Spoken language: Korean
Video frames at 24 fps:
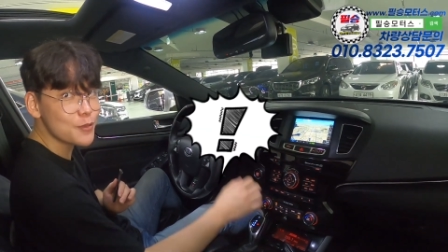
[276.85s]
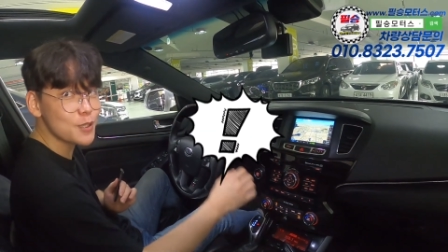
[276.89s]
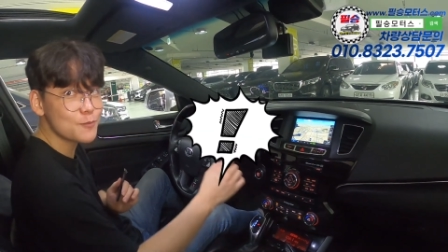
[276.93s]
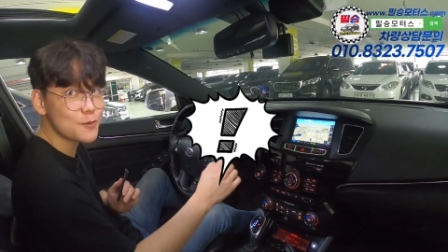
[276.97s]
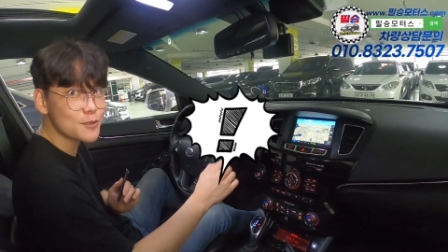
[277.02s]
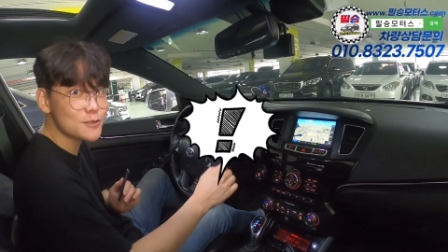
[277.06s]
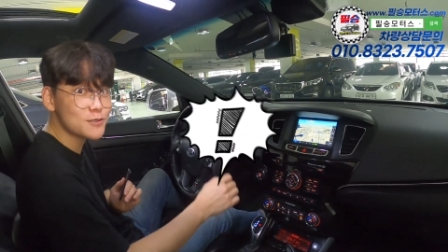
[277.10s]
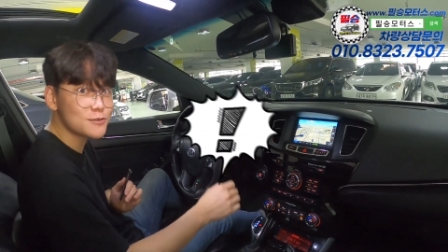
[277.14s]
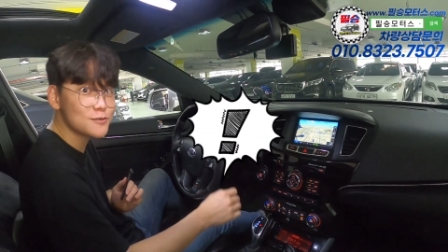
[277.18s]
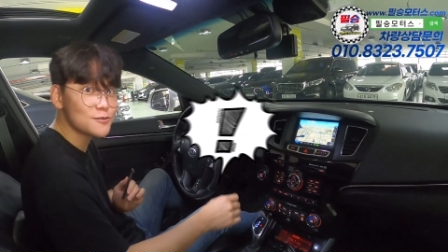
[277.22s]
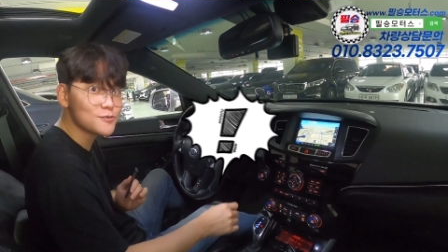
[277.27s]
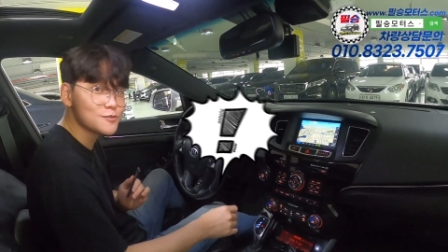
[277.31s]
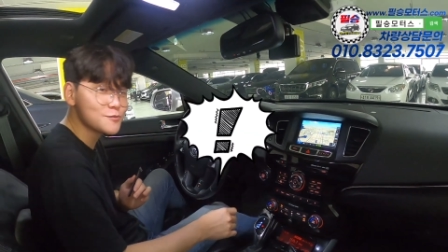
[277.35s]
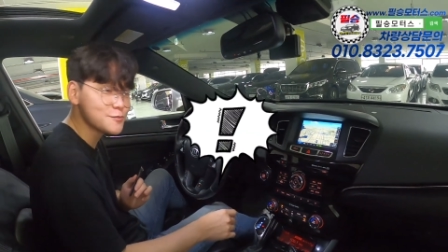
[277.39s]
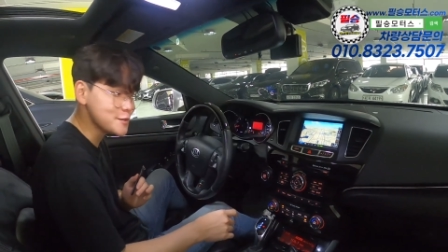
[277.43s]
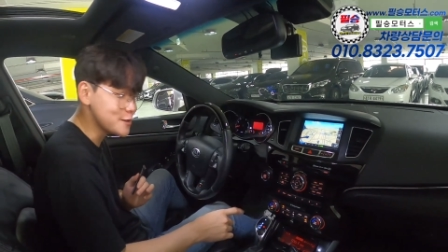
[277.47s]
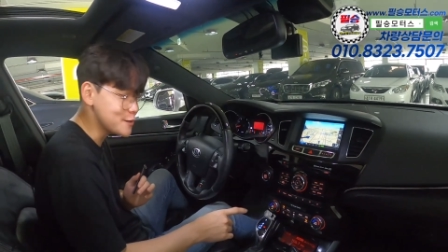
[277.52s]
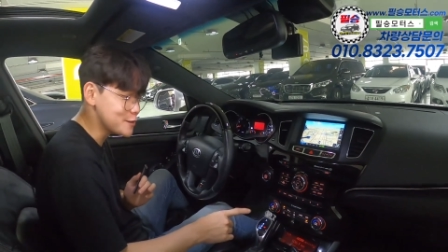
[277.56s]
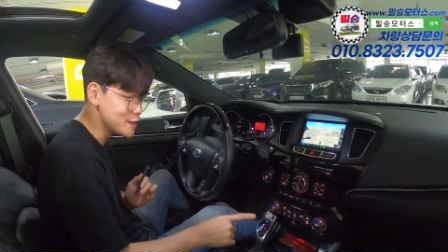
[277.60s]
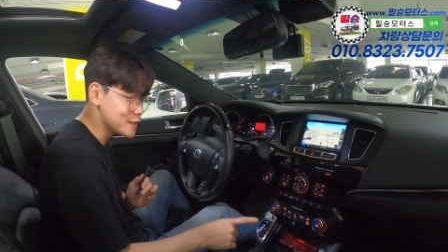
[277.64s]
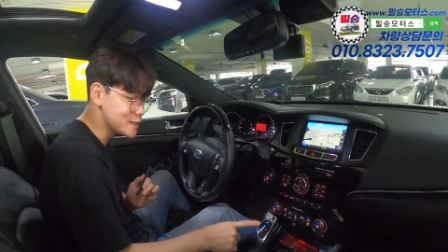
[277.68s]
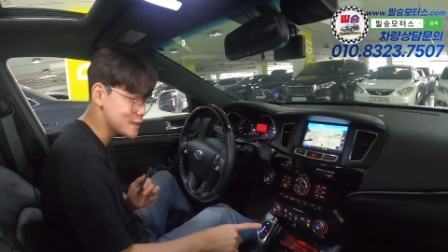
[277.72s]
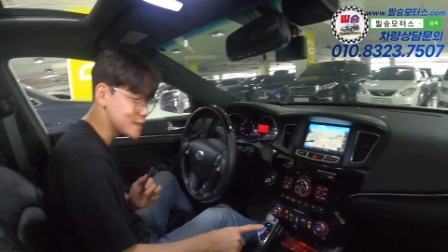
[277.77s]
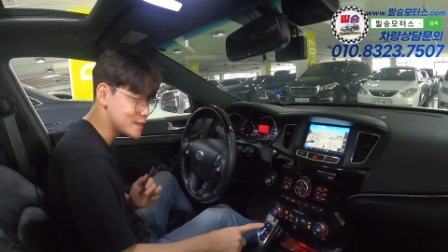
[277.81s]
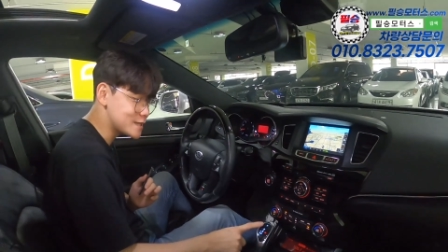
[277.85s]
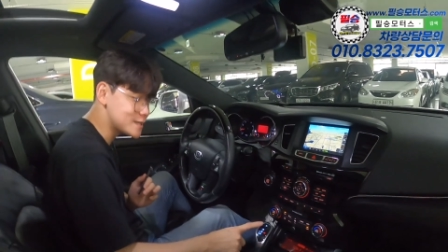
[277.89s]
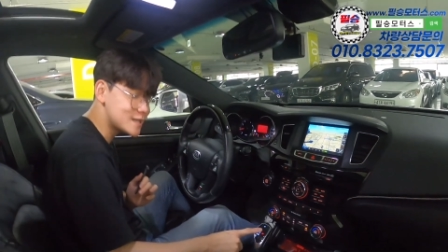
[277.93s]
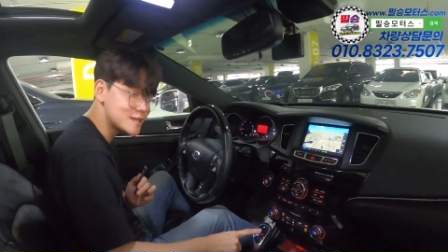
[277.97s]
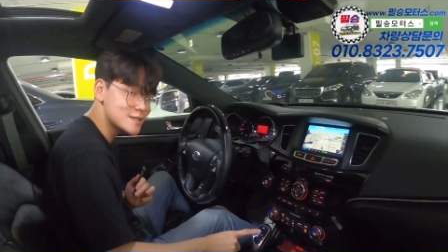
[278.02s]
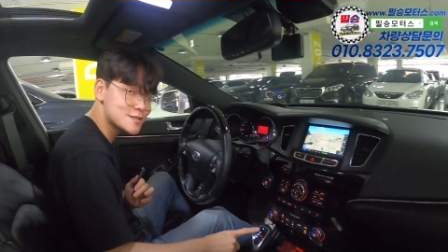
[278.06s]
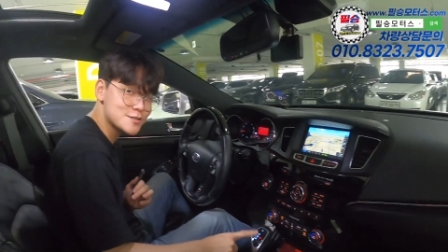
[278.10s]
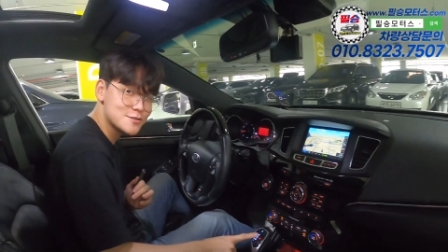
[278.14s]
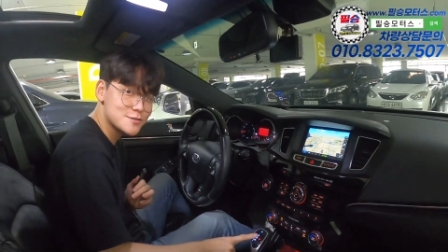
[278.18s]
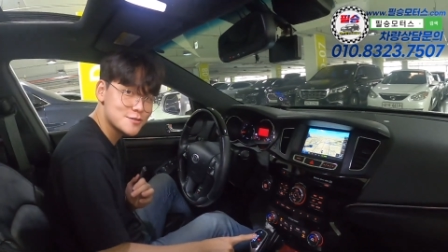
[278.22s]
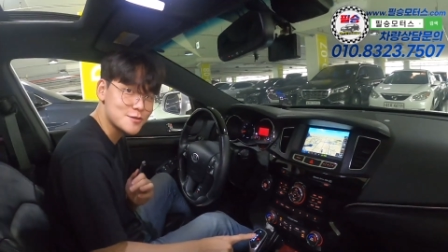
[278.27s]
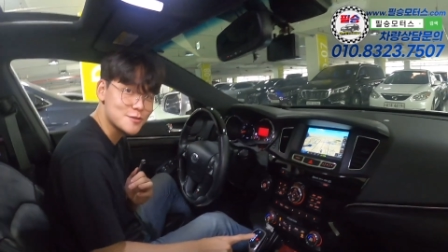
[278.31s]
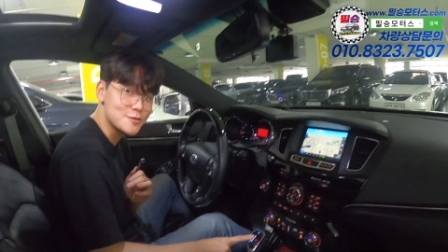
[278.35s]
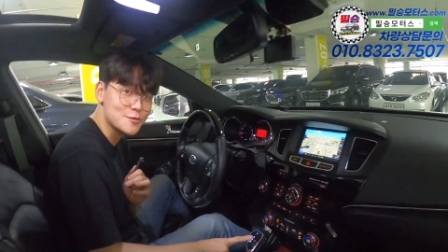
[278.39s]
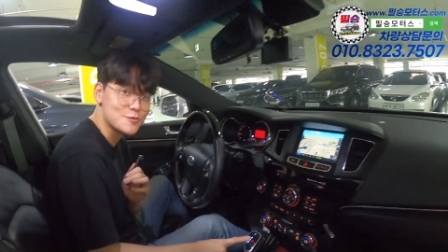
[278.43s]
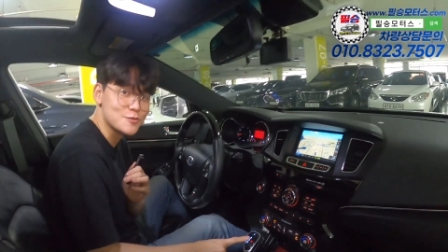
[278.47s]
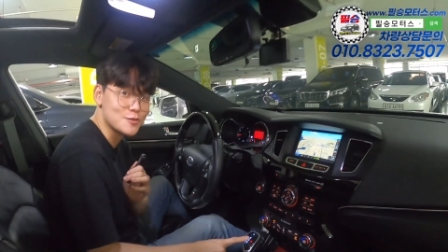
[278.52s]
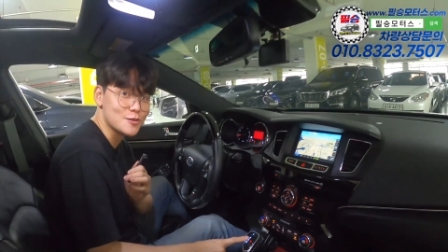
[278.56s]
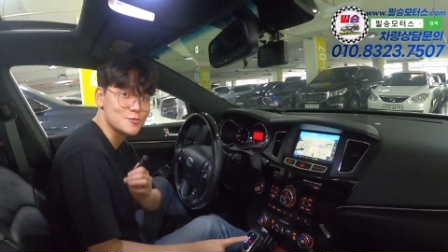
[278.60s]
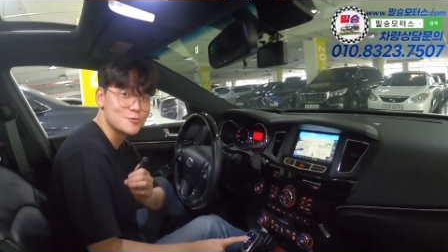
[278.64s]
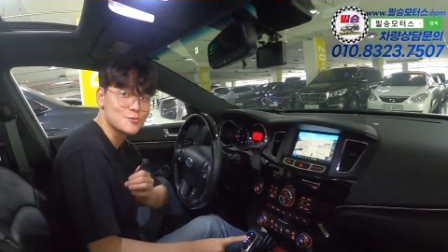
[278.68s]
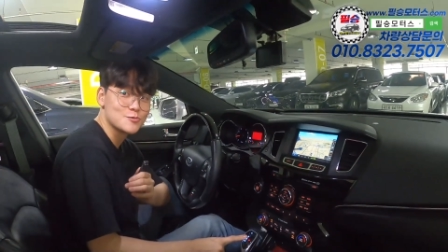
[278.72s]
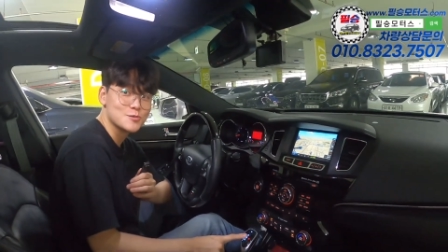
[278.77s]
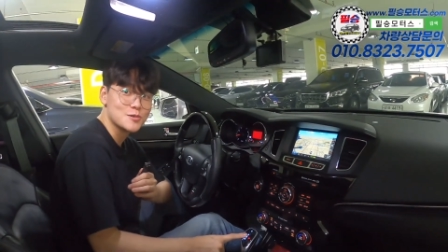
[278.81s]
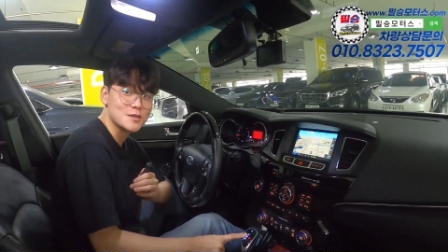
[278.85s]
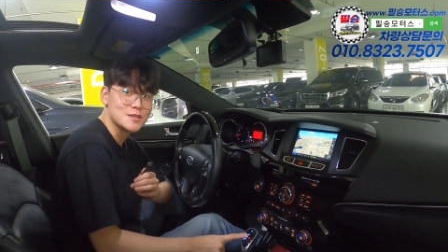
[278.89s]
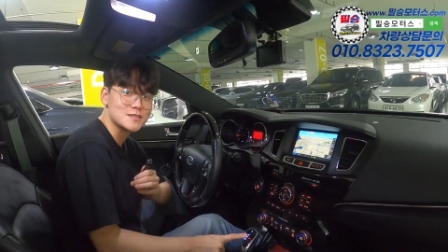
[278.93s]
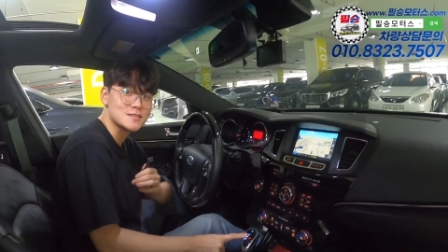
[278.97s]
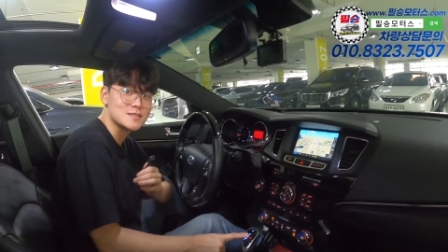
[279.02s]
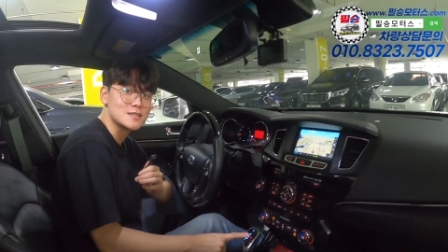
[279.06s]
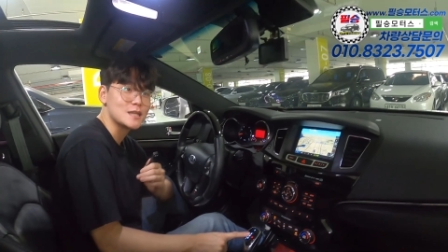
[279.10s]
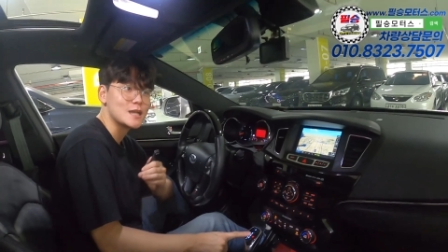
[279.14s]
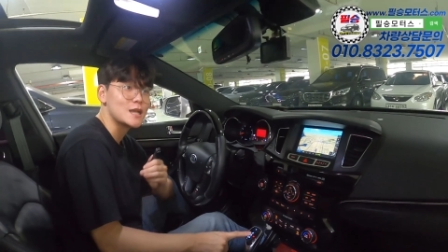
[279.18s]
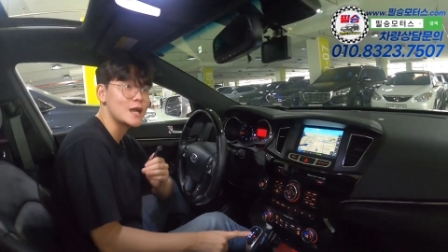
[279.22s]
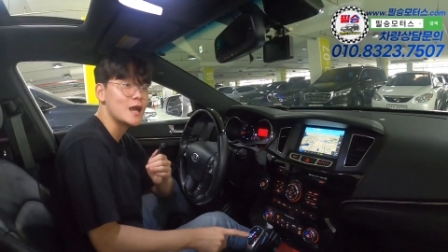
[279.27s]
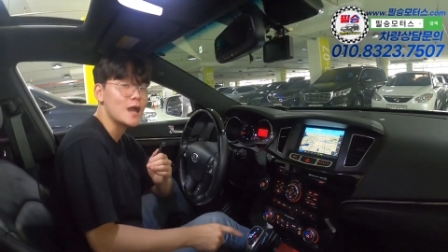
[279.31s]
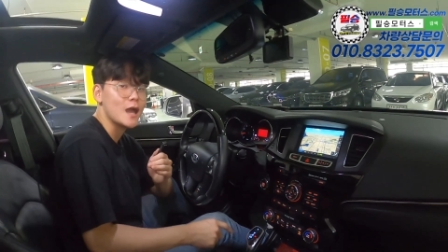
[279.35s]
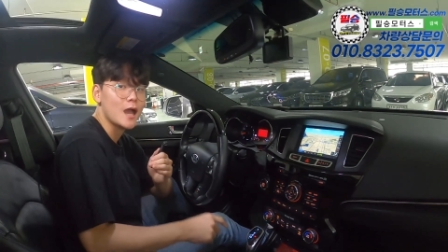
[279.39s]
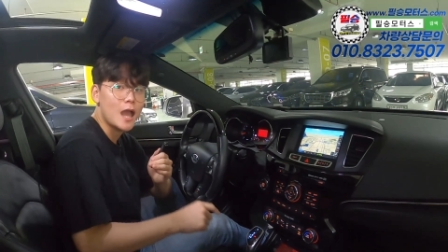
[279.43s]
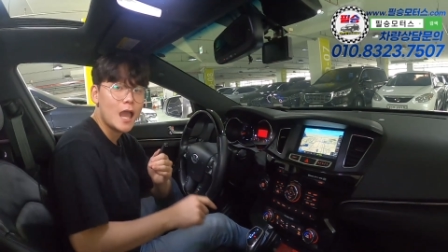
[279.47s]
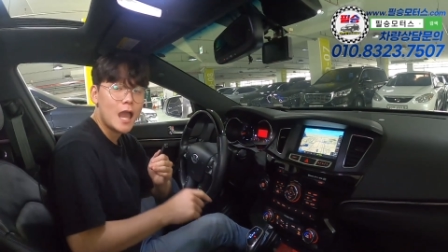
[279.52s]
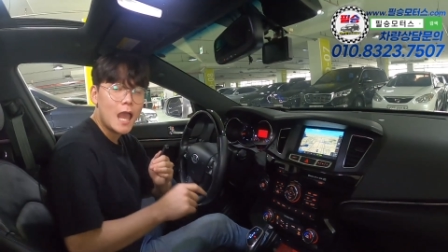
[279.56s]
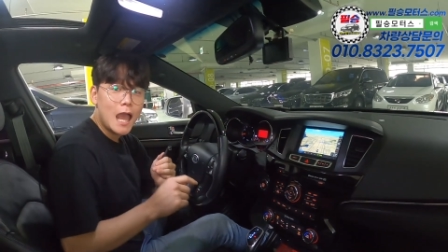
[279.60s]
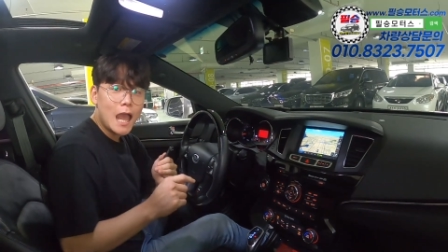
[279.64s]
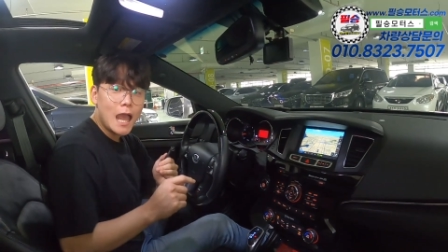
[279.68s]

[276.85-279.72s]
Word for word: P버튼을 누르면 여기에다 크락션이 연동되어 있으니까